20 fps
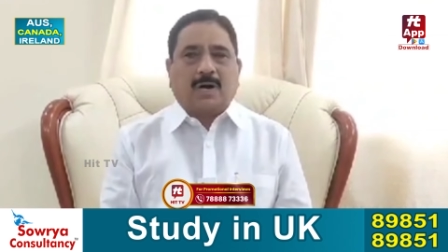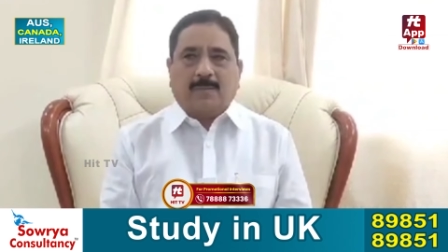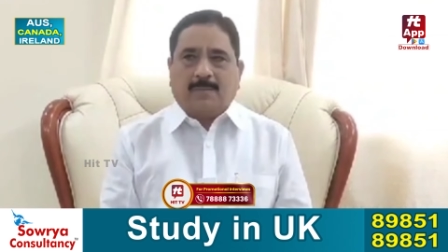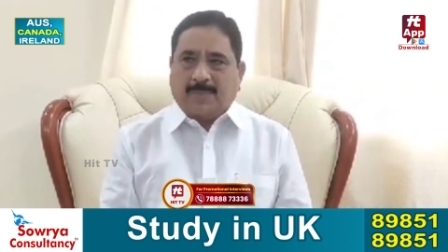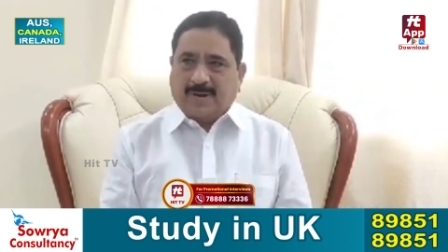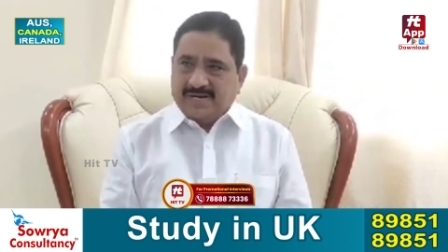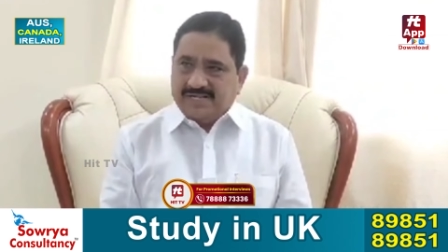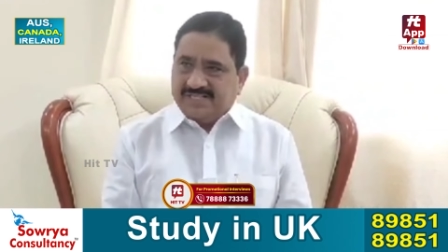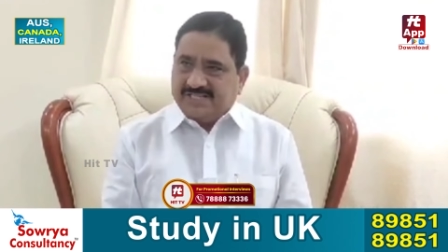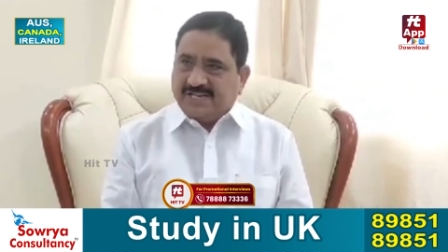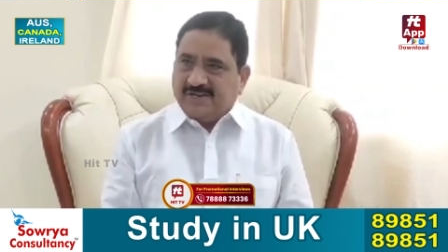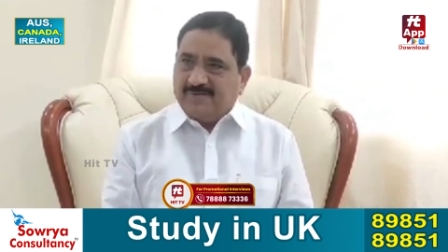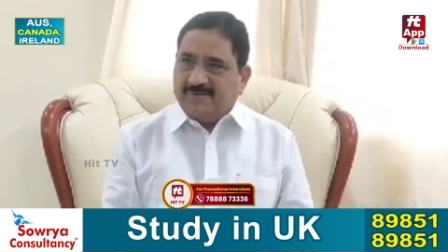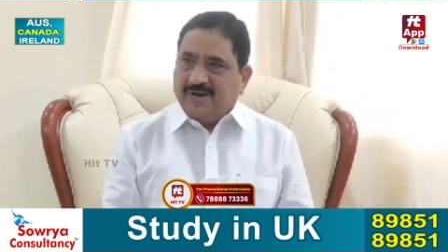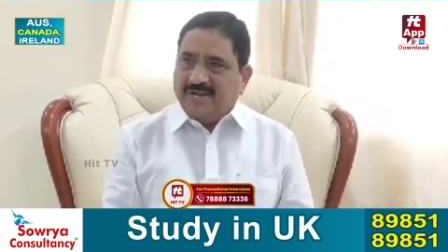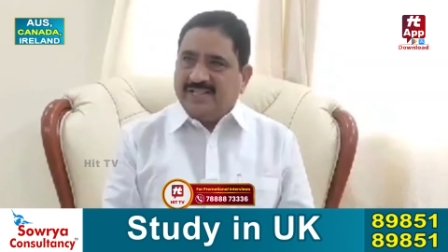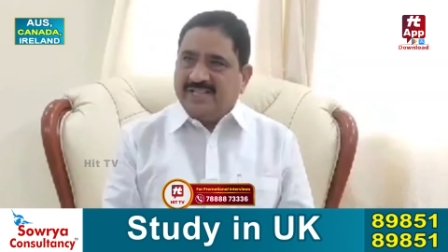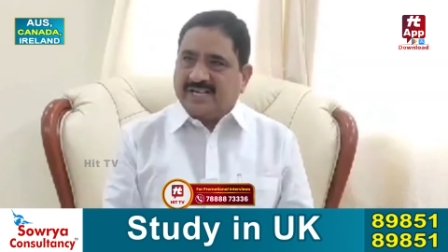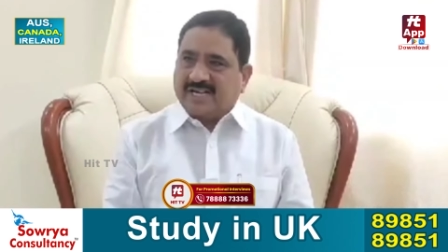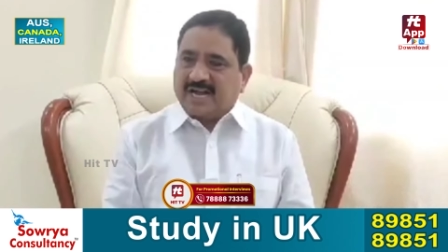ఒక
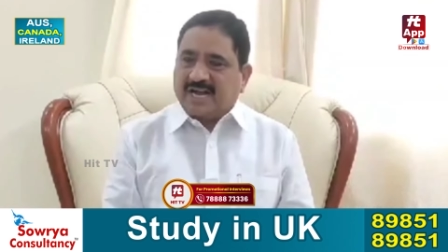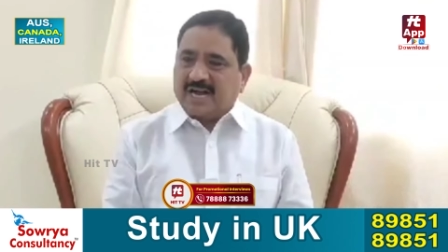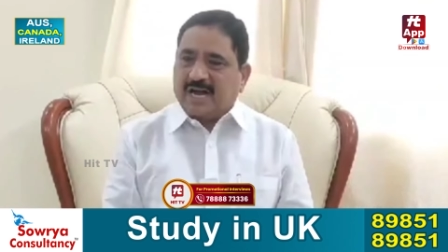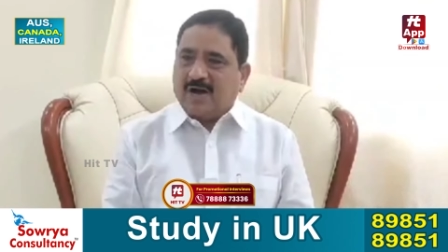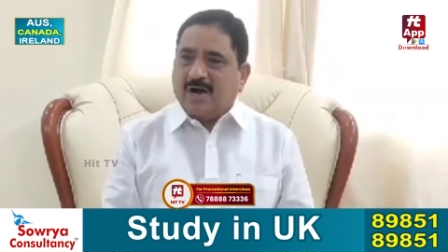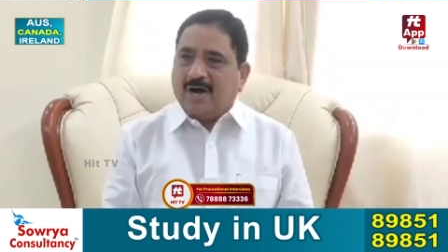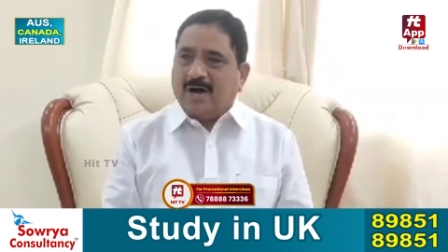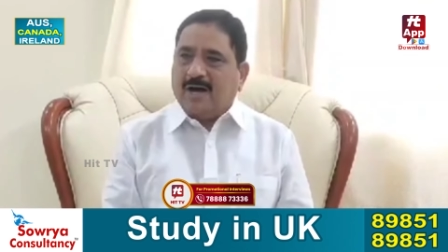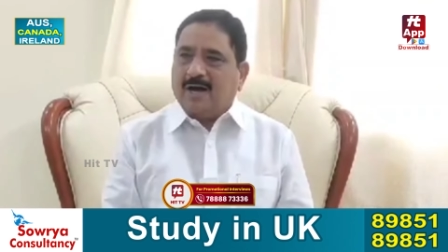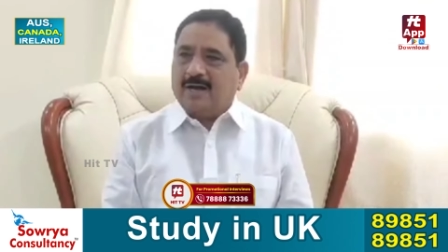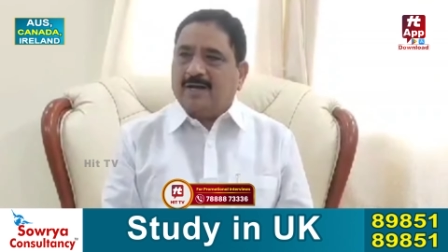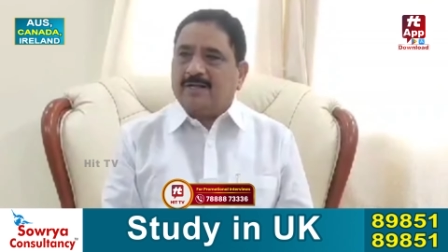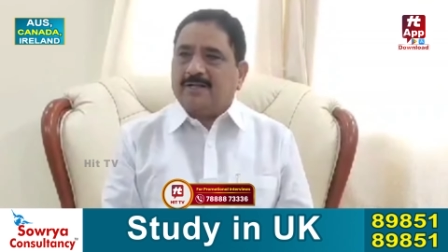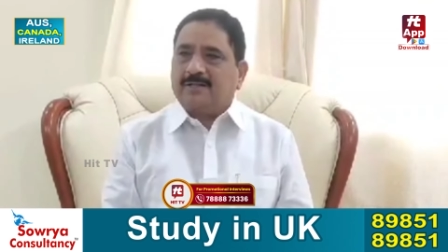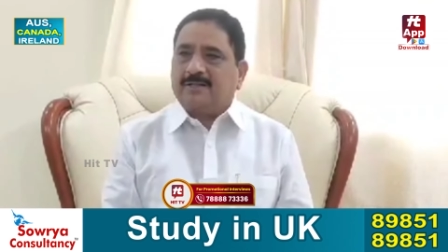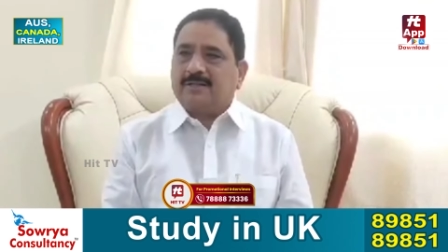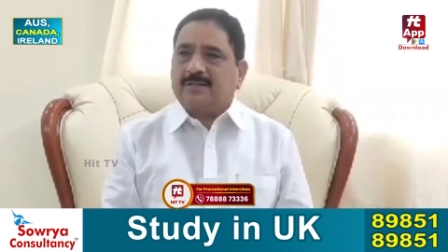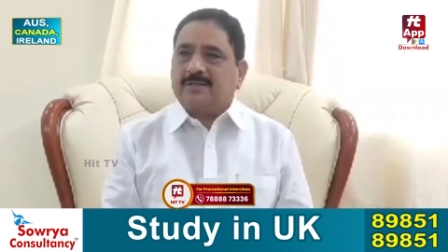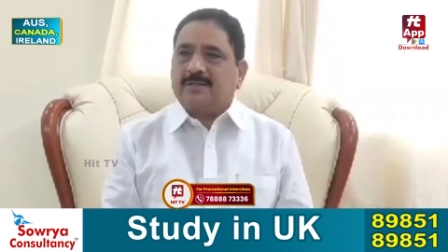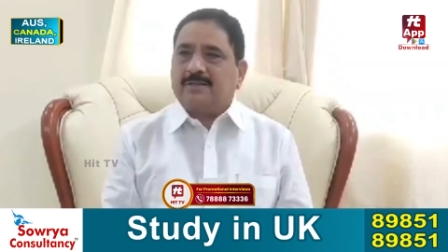మంచి వేదికగా
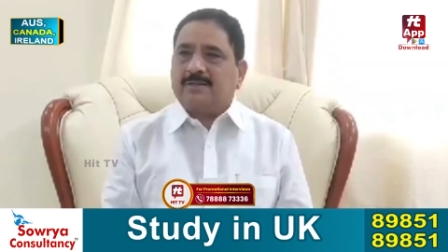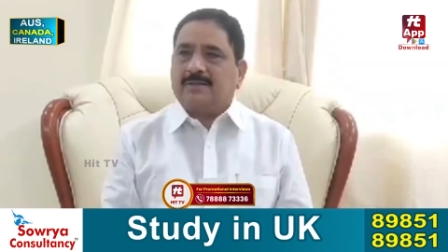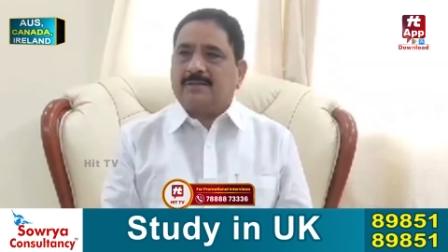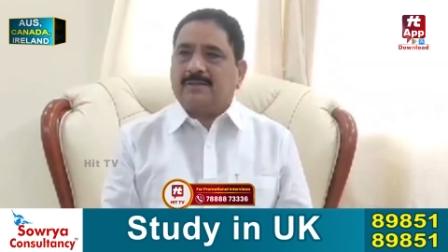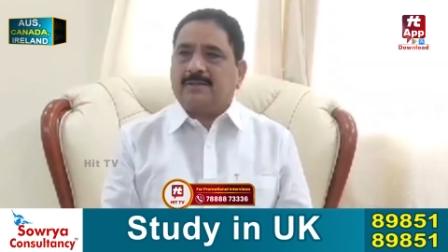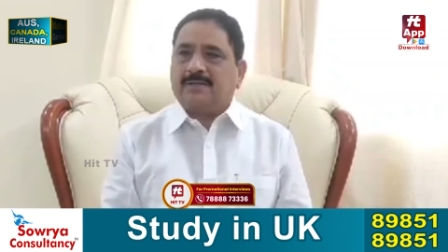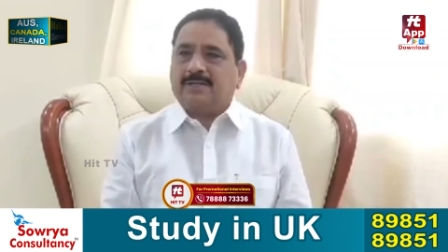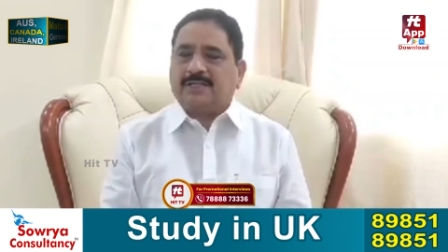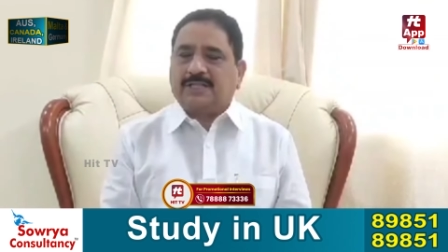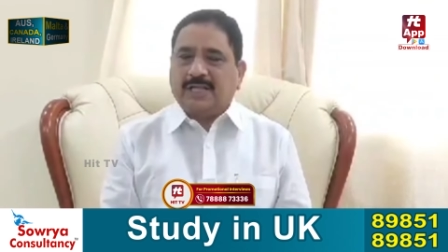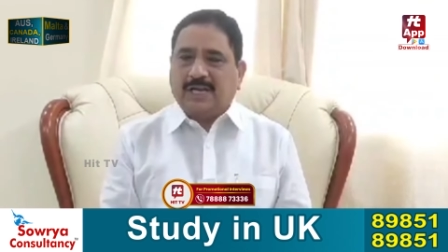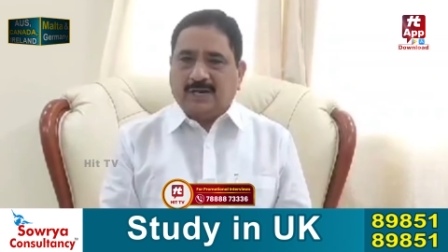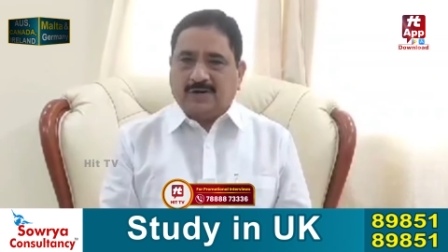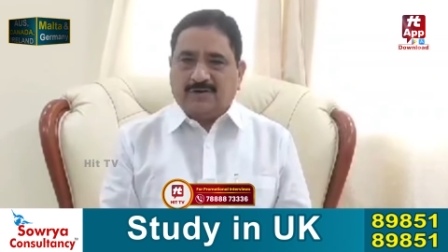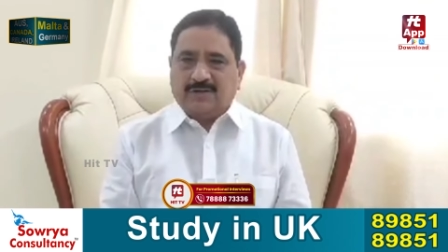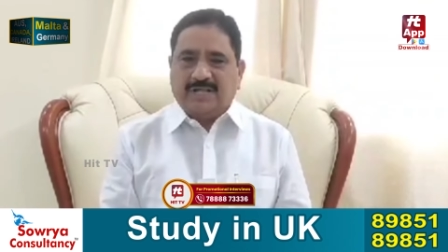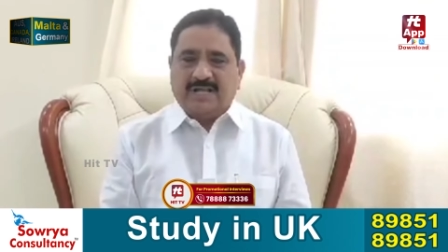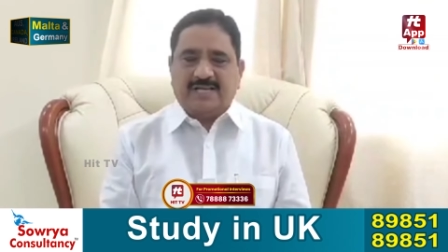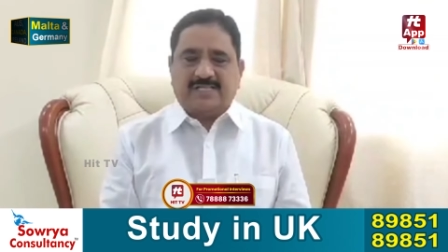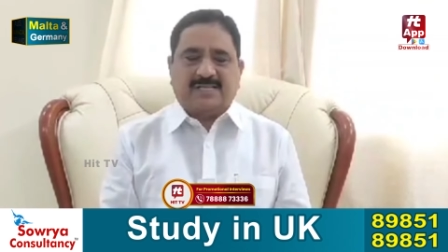
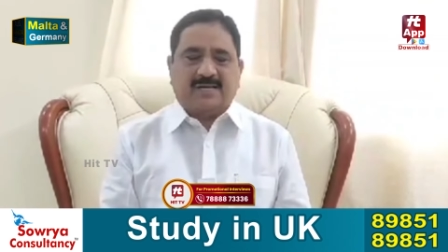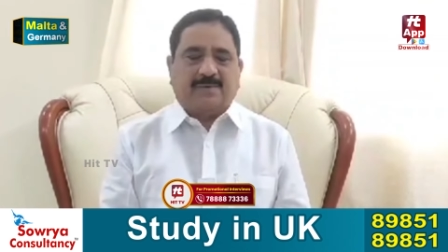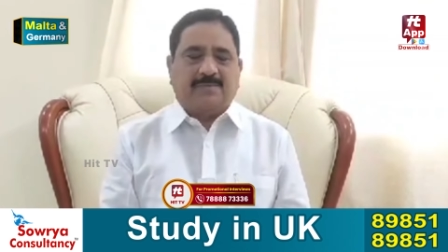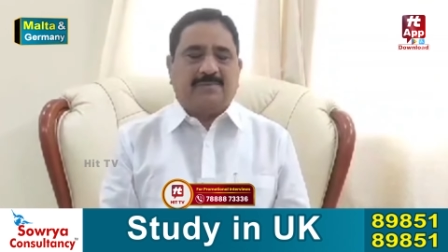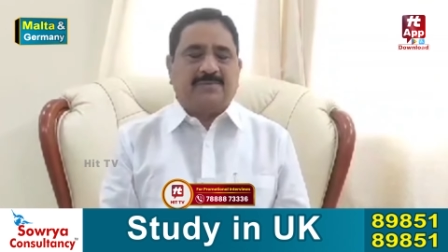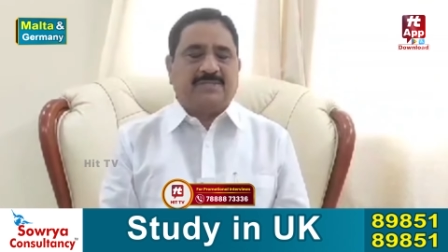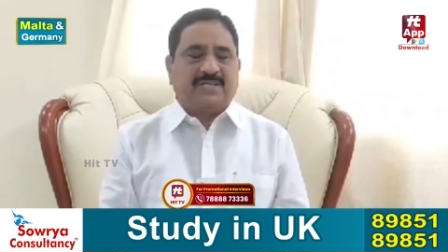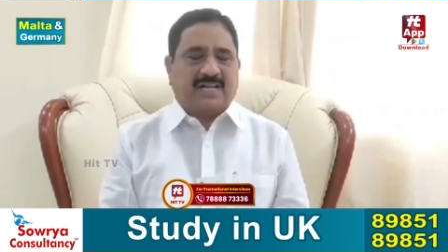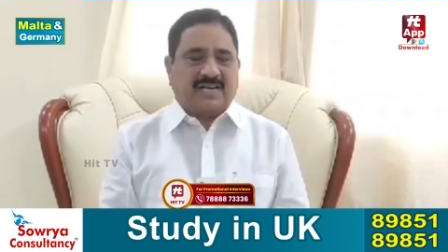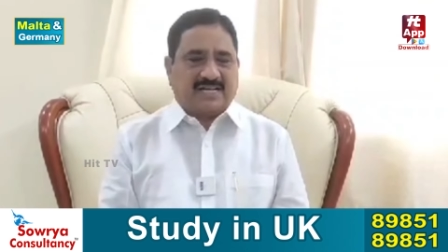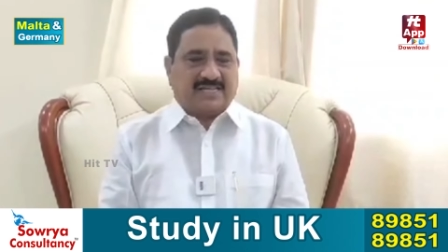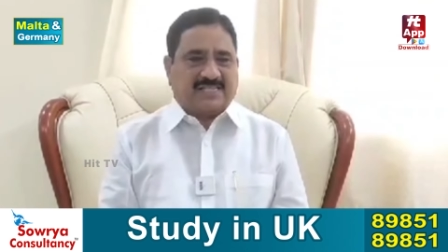తెలుగుదేశం